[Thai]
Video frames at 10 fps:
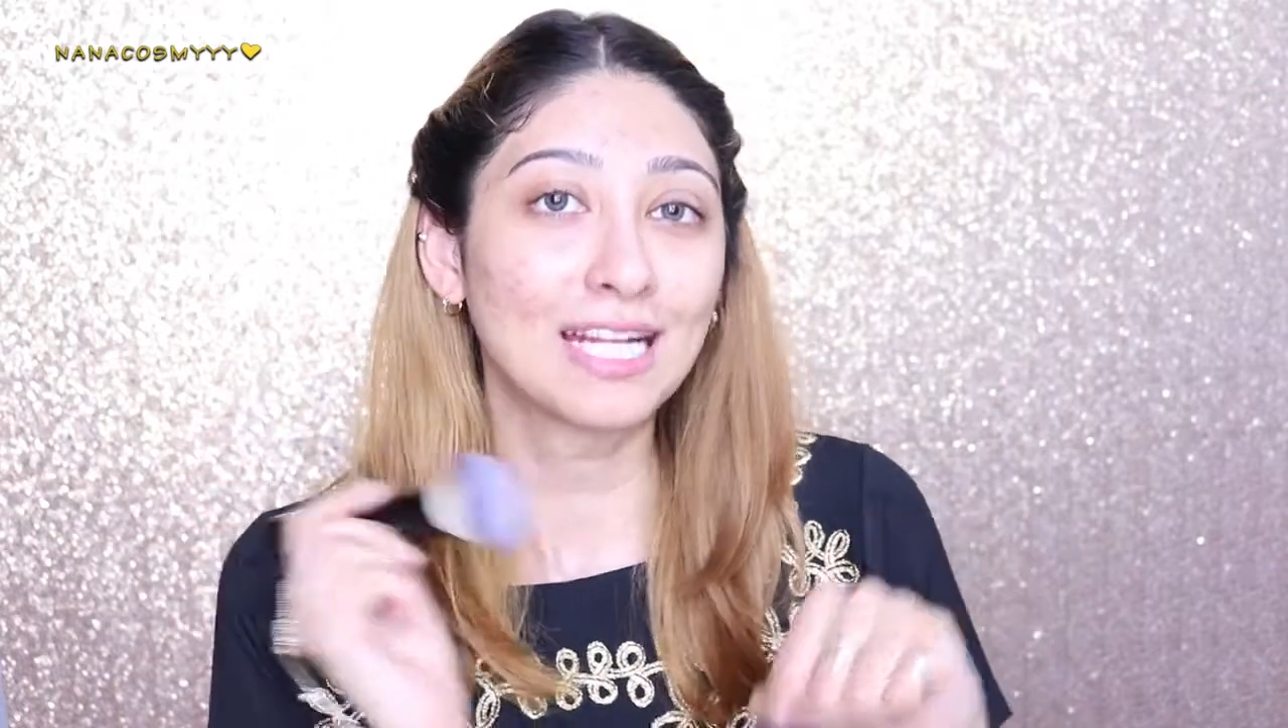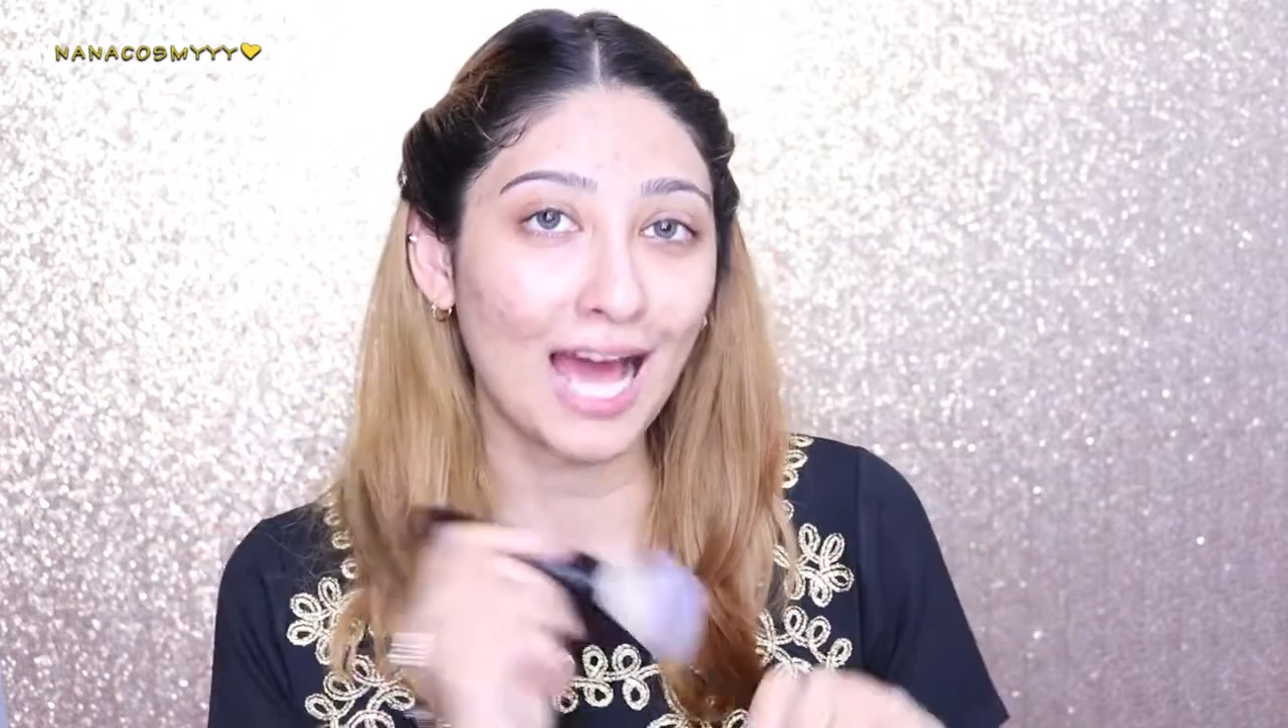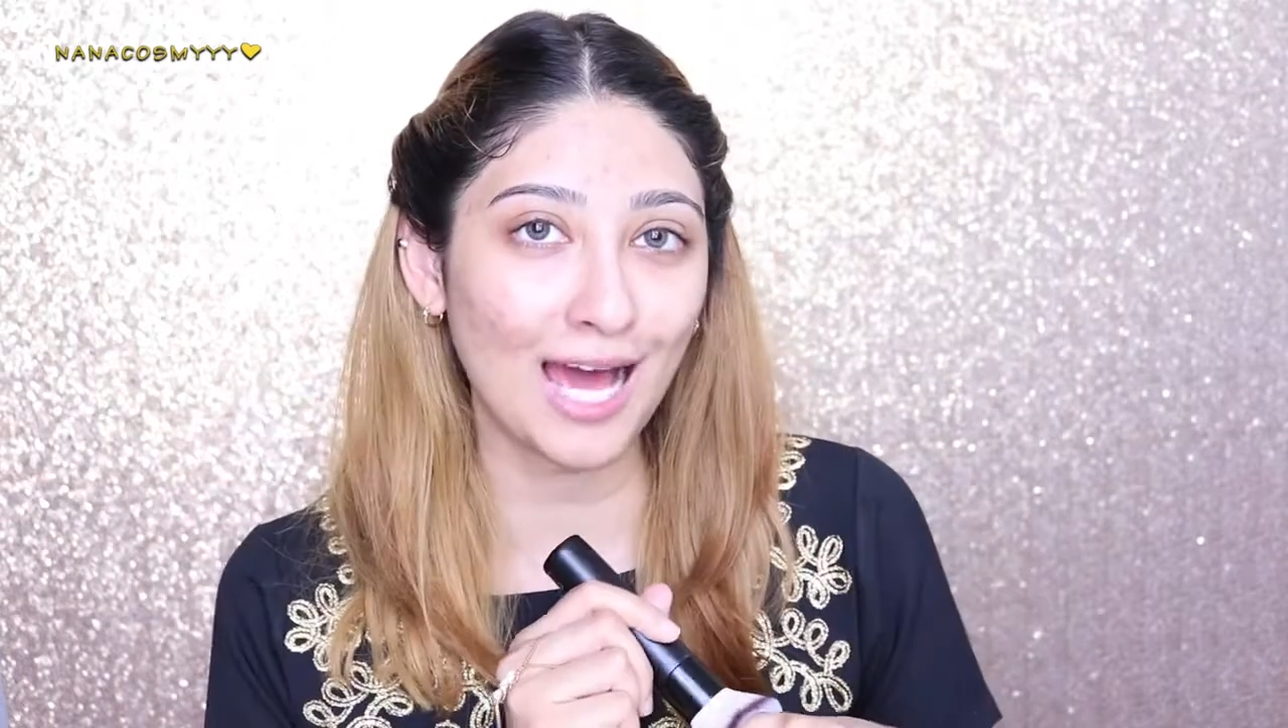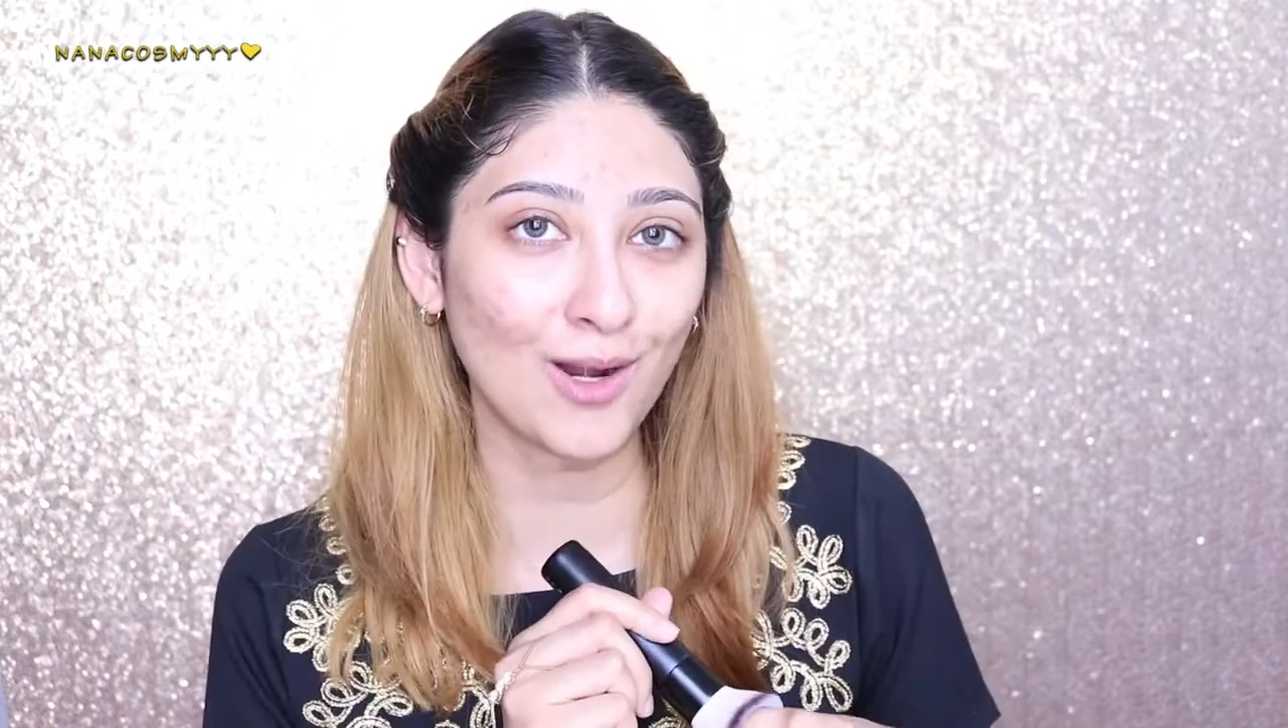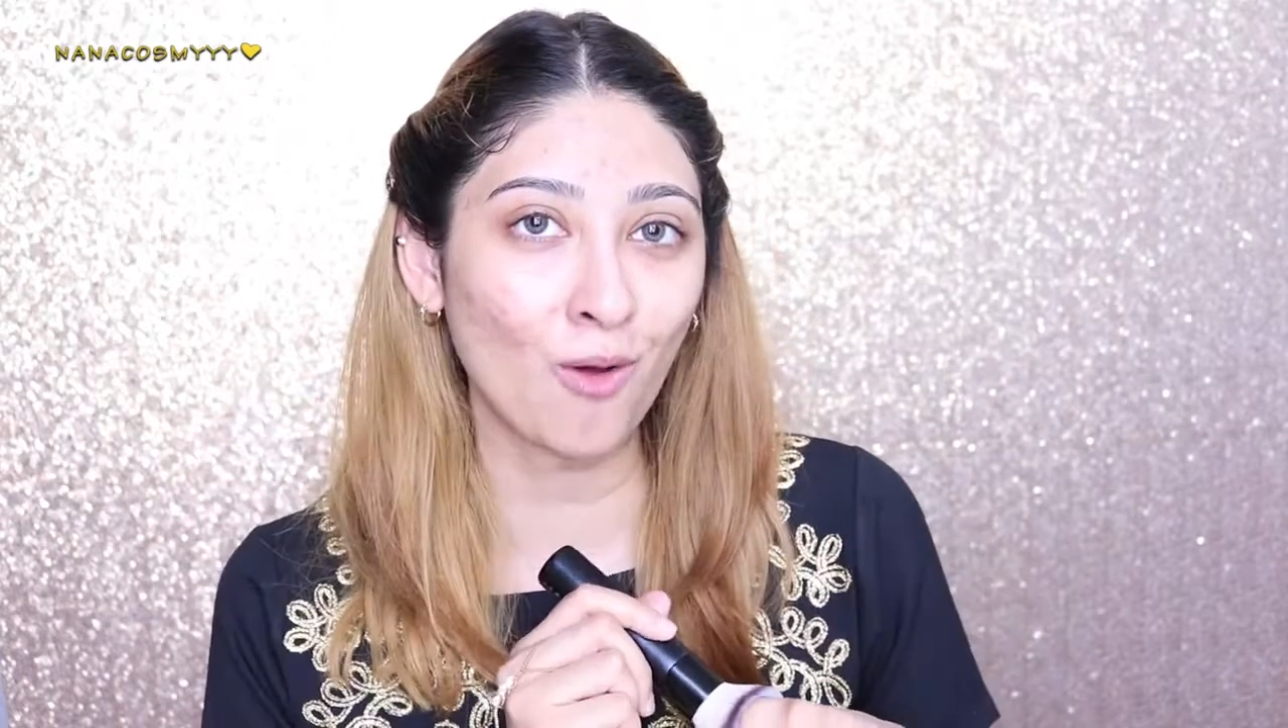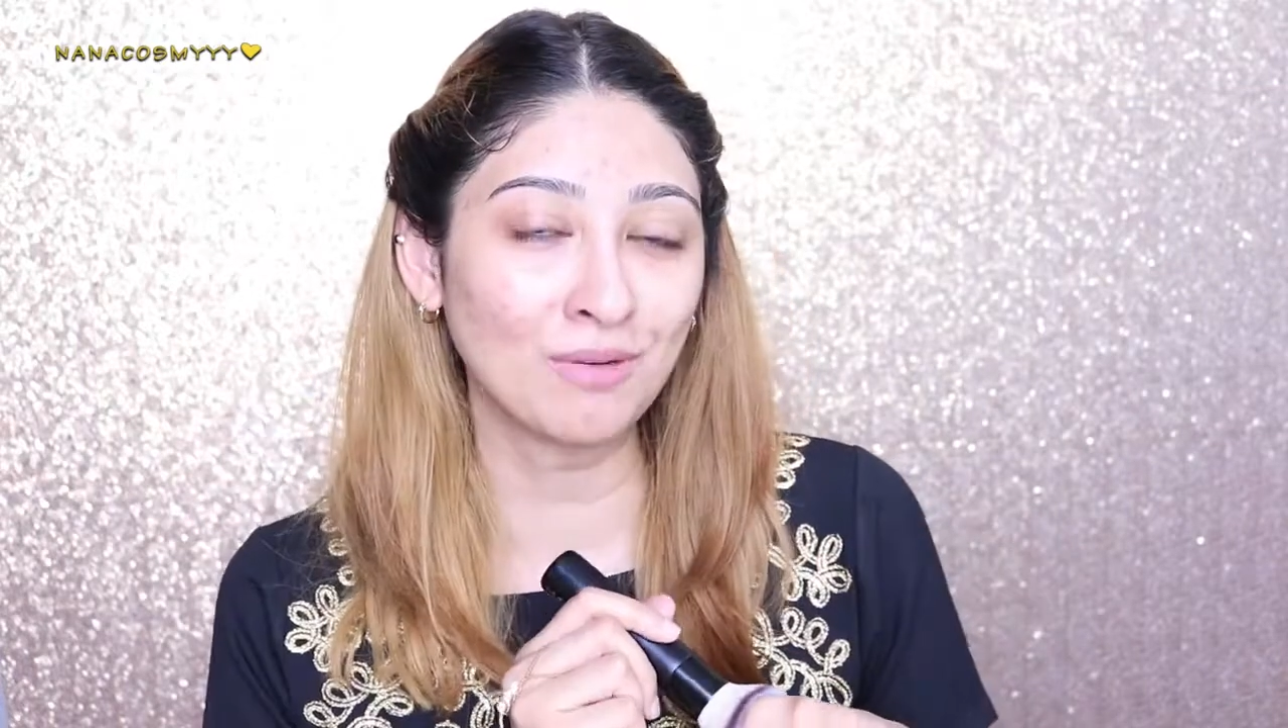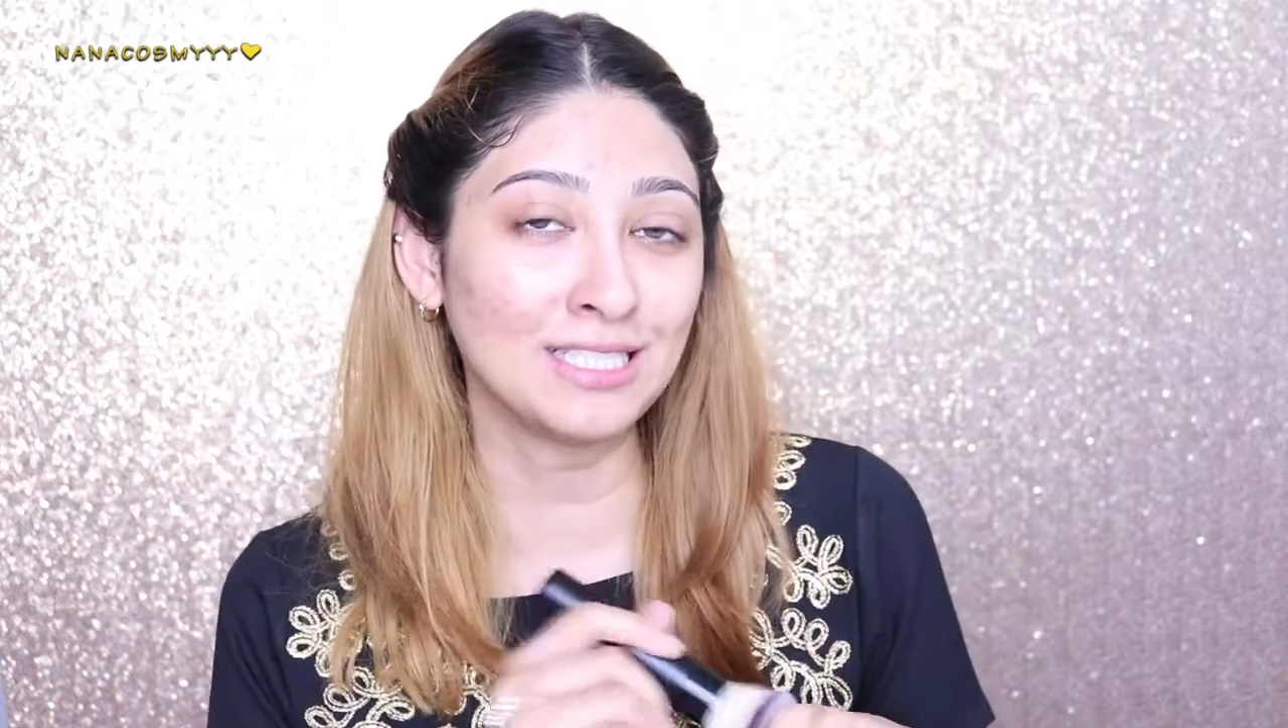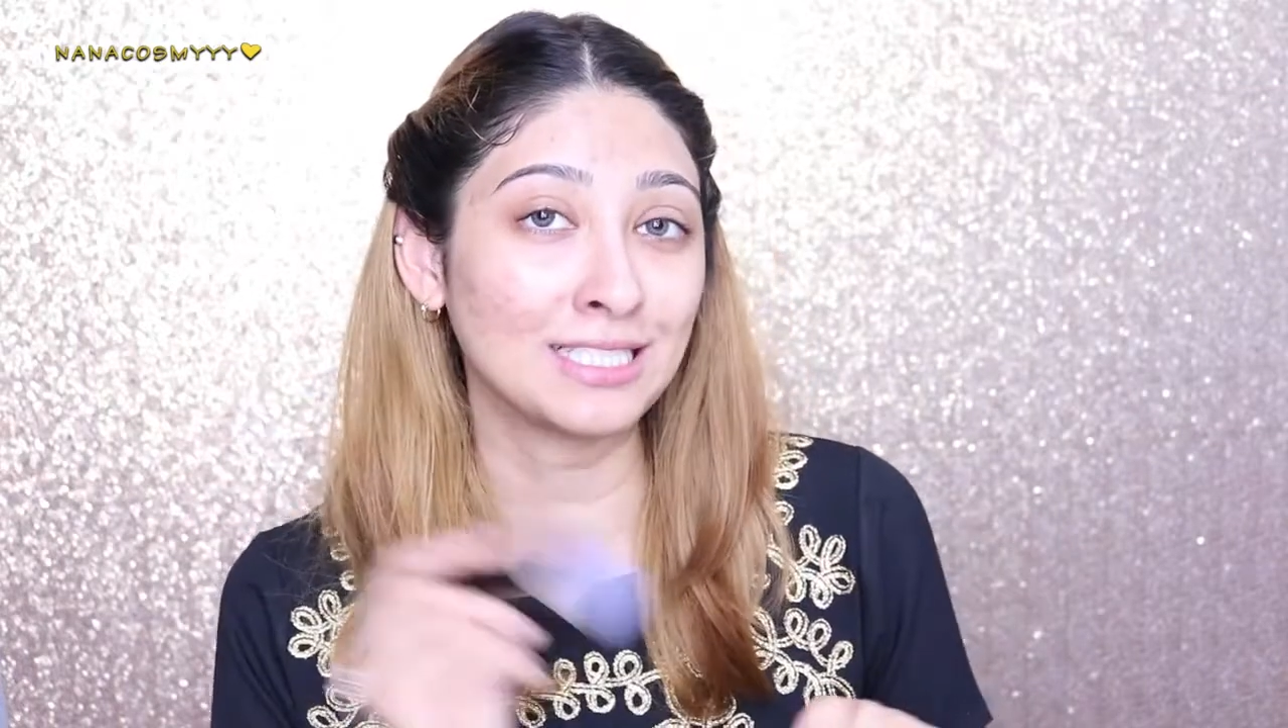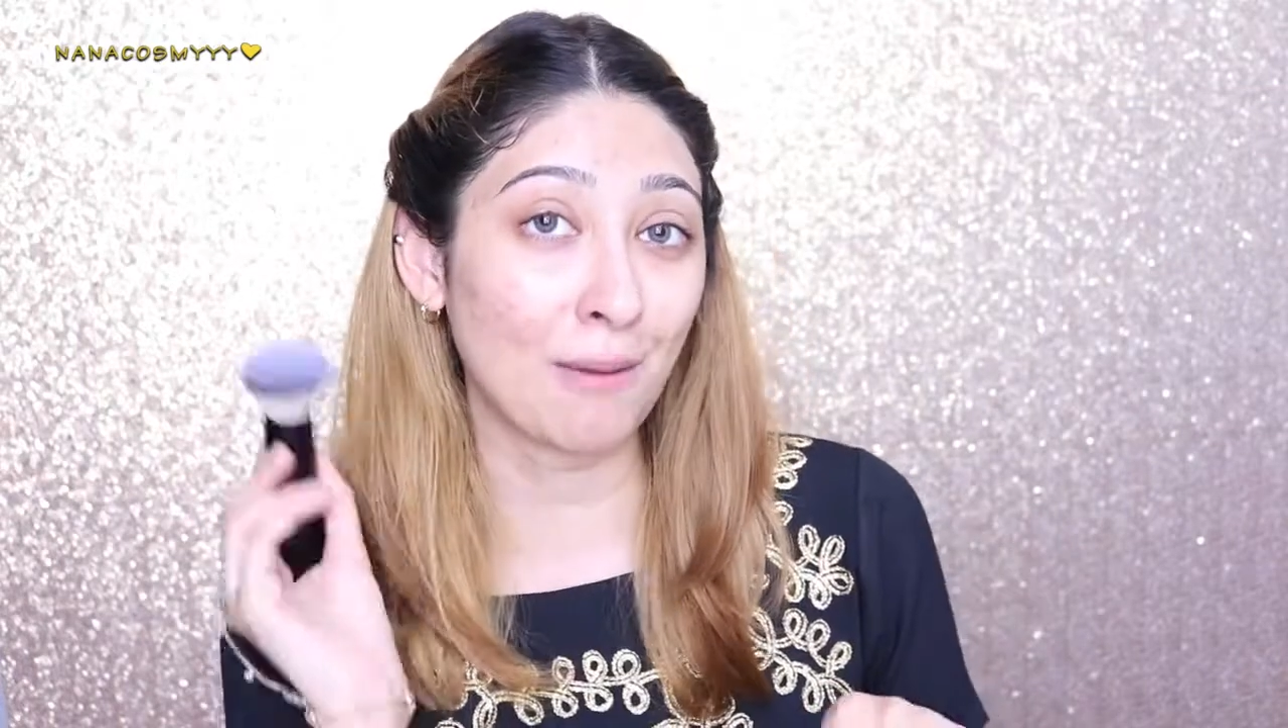ทารองพื้น